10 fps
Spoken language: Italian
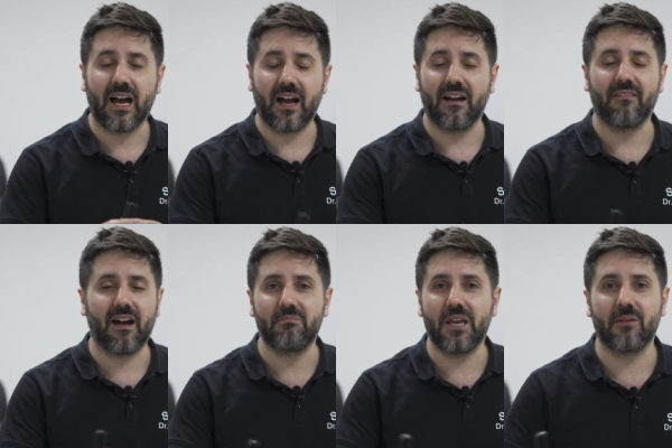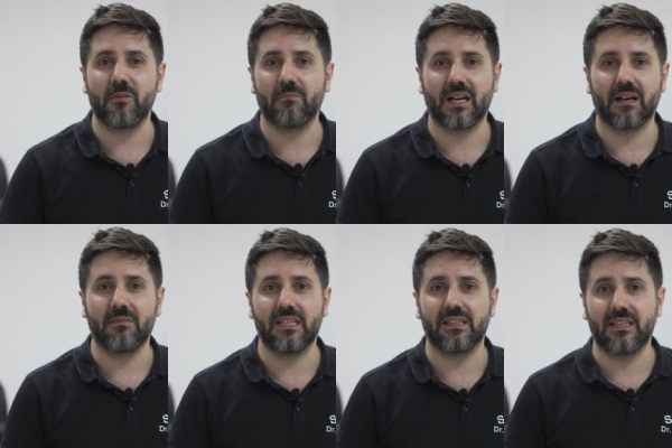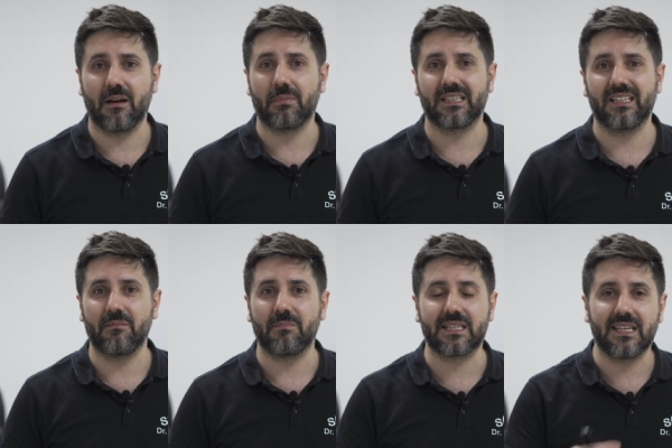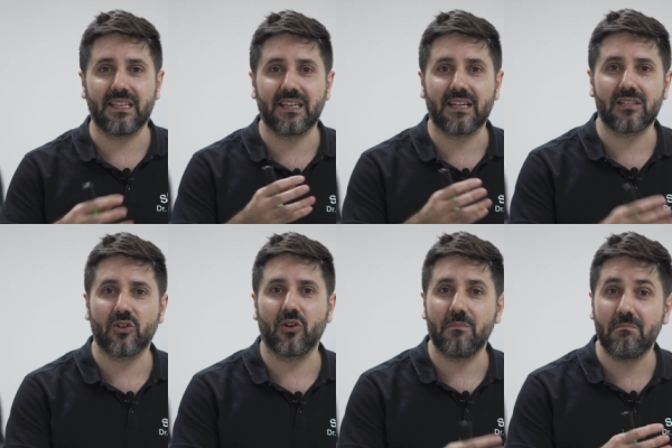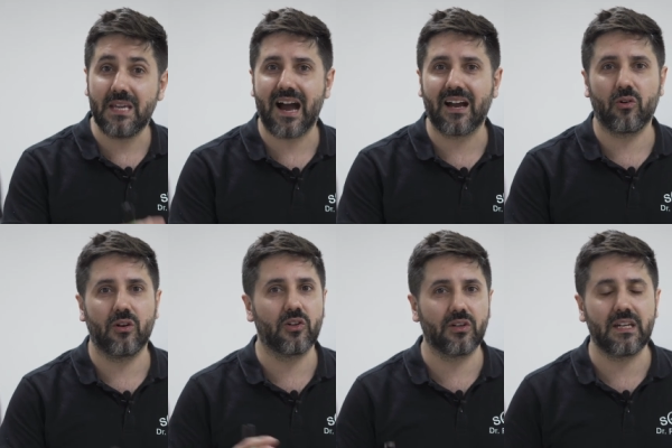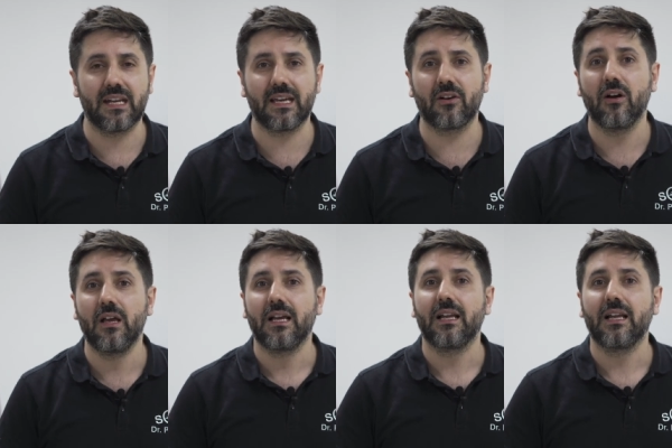abbiamo i pagamenti da parte dei pazienti che sono in bianco e non in nero,